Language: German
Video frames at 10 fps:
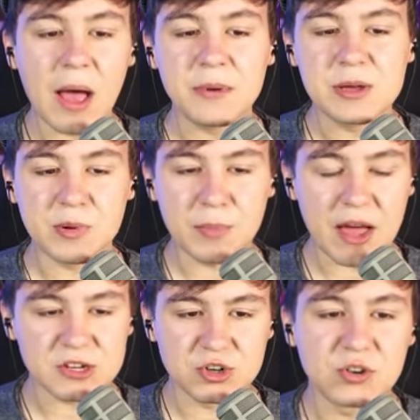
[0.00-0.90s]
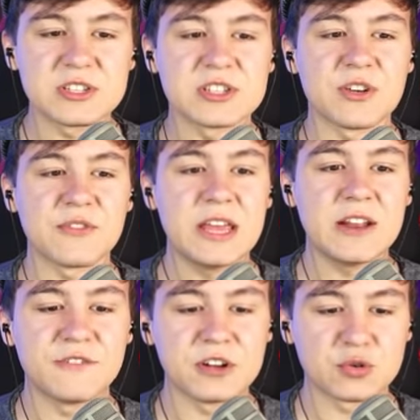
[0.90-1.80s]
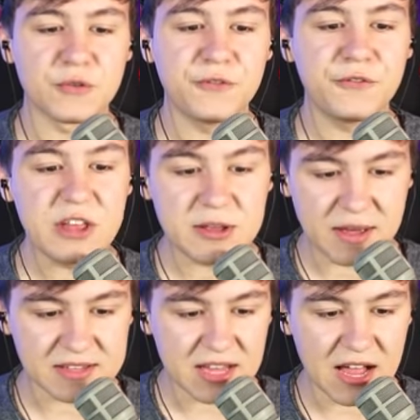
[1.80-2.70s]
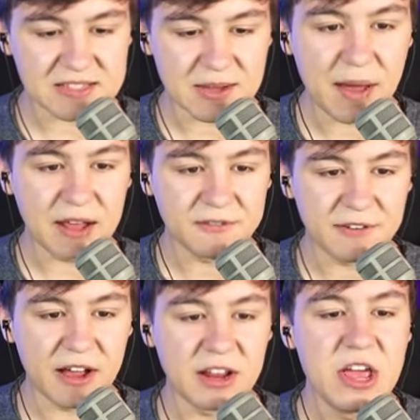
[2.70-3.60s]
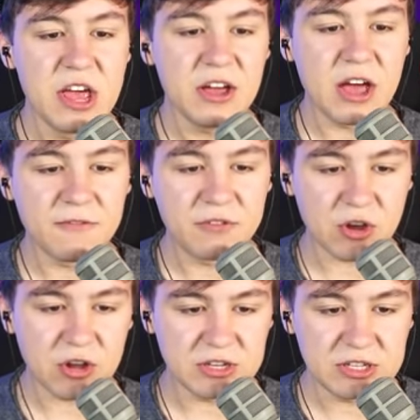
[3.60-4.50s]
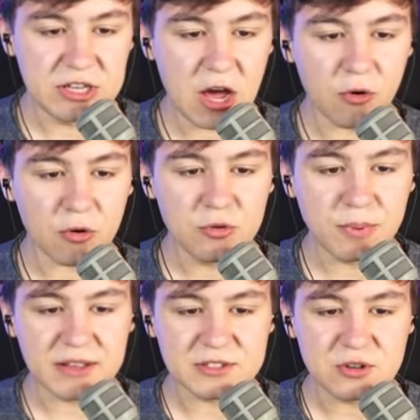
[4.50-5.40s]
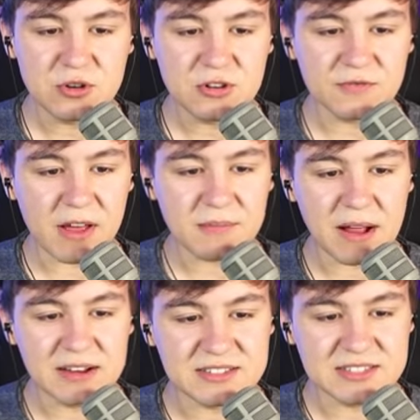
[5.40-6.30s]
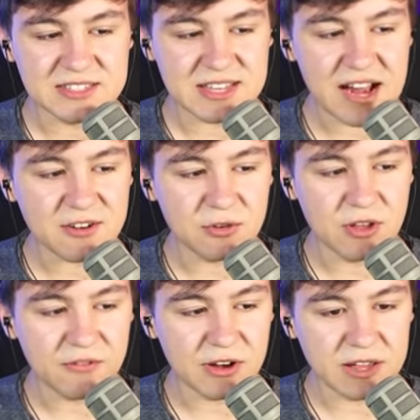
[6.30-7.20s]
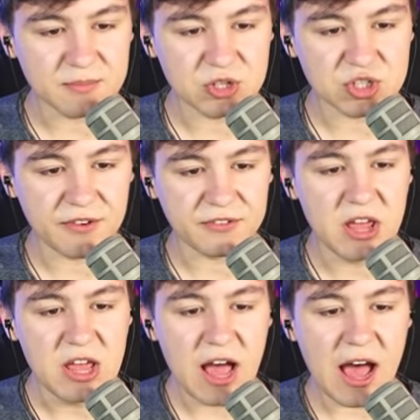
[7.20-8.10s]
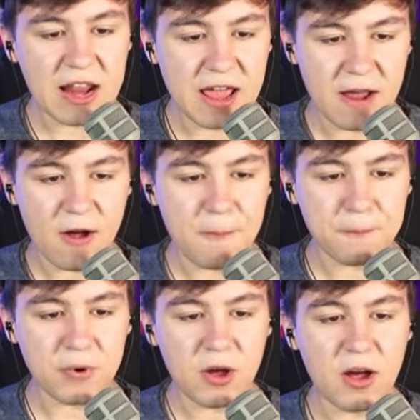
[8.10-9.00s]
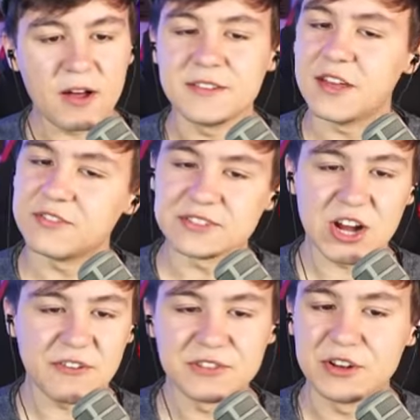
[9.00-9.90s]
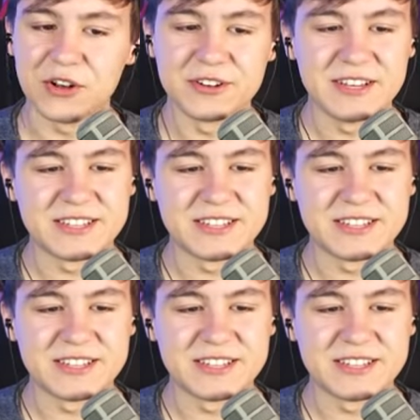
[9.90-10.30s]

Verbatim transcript: Aber ihr bemerkt schon, es ist auf jeden Fall schon viel besser als am Anfang. Äh, wir können hier auch übrigens irgendwann mal diesen Salto hier vielleicht mal schaffen. Alle, op! Oh, nee, wir schaffen den noch nicht.